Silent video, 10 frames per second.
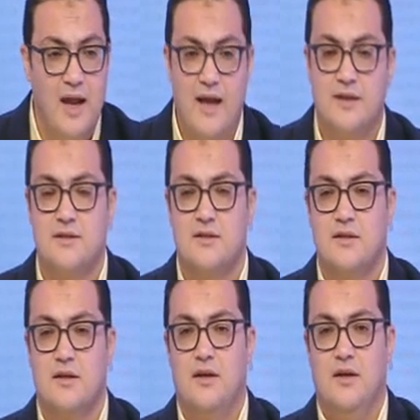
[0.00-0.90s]

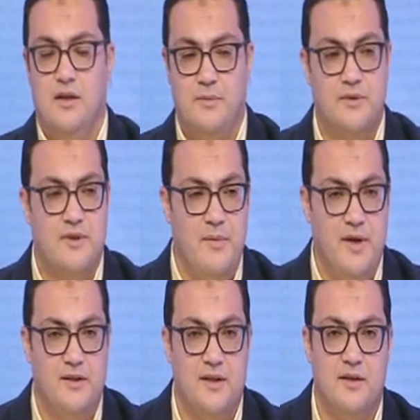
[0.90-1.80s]
بالعكس احنا
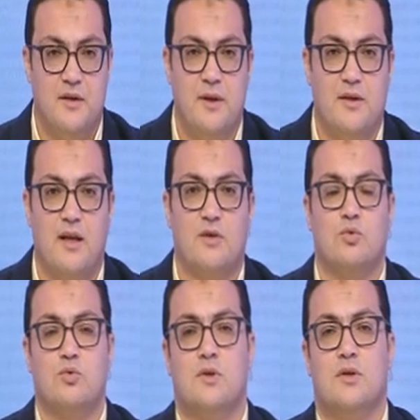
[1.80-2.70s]
بنتابع التدريبات على
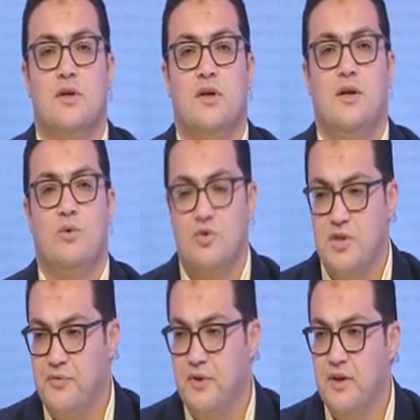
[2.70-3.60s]
طول
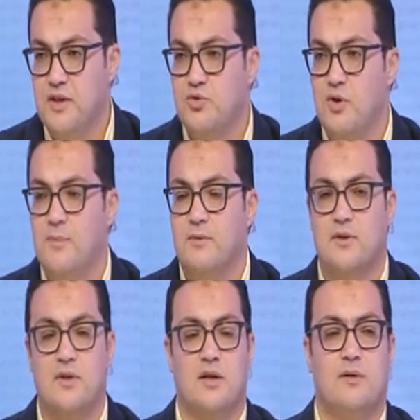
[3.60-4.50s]
وشايفين الناس كلها
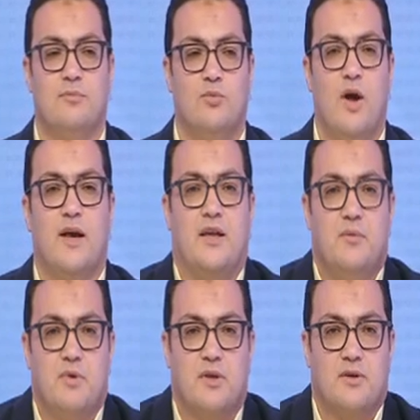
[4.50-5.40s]
بتتدرب
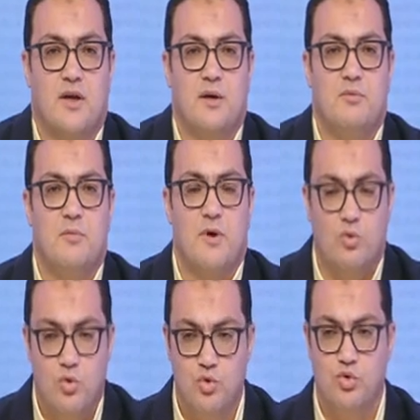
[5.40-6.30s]
واكيد بتتدرب
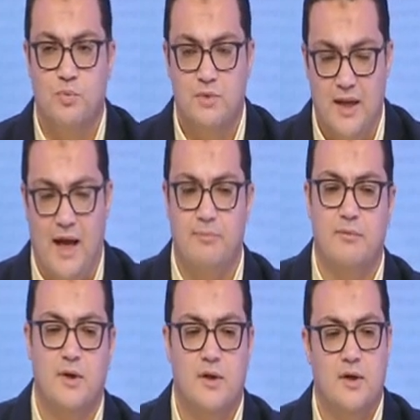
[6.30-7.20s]
بمجهود وبتلعب
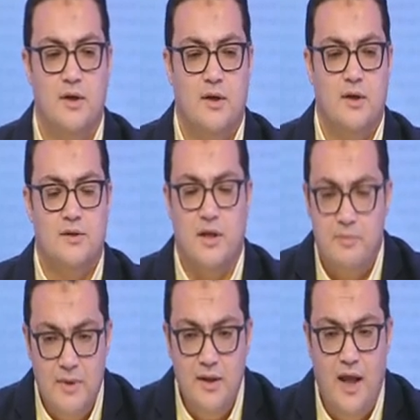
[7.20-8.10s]
طيب
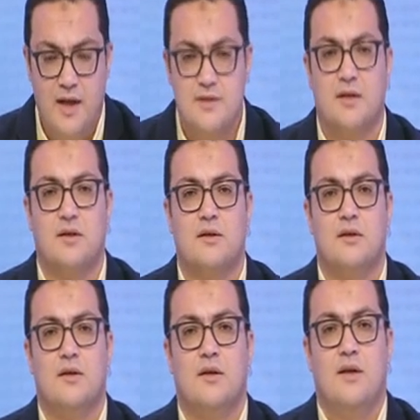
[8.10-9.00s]
ايه اللي حصل
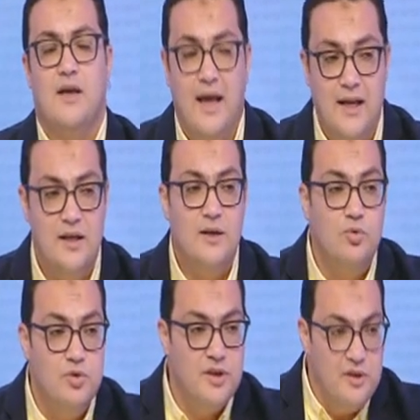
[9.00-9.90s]
هل
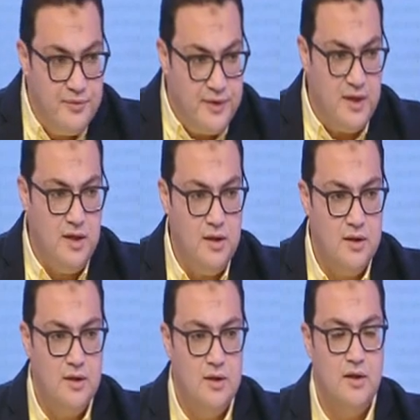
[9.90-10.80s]
المدير الفني
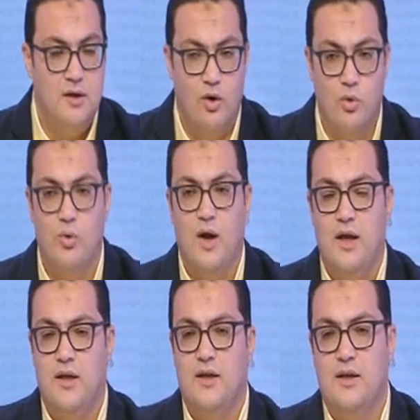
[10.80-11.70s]

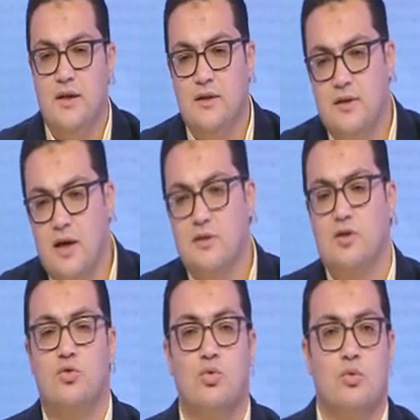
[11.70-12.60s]
هو اللي
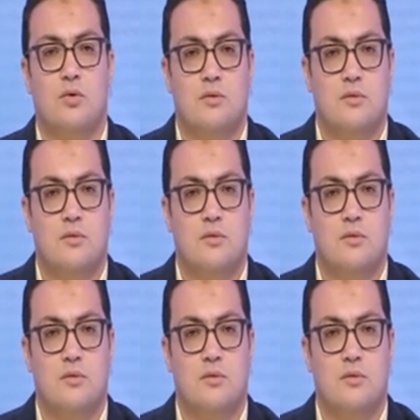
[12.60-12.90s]
تخطيطه